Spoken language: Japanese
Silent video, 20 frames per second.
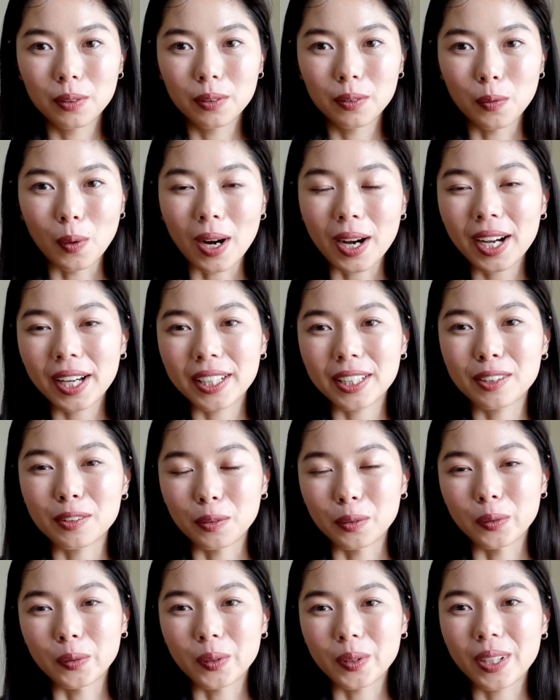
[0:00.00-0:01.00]
若い
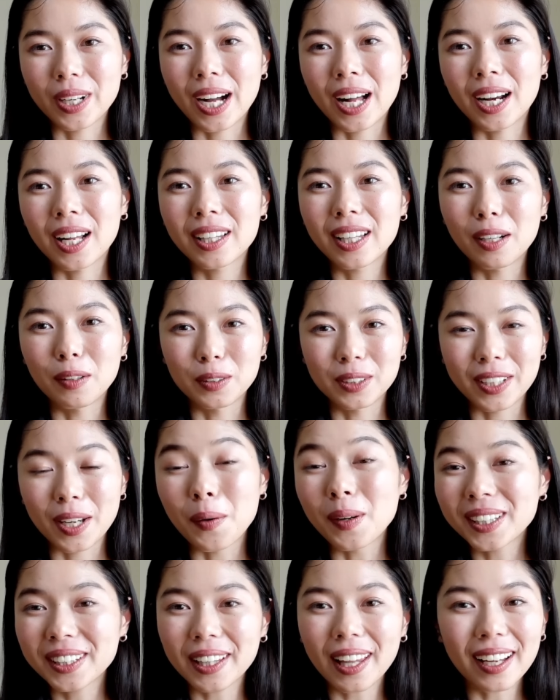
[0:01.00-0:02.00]
人の体を
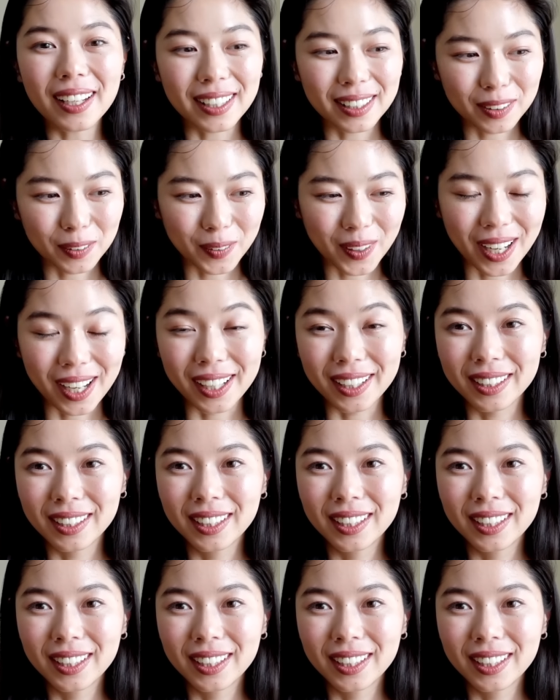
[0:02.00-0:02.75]
触ったりとか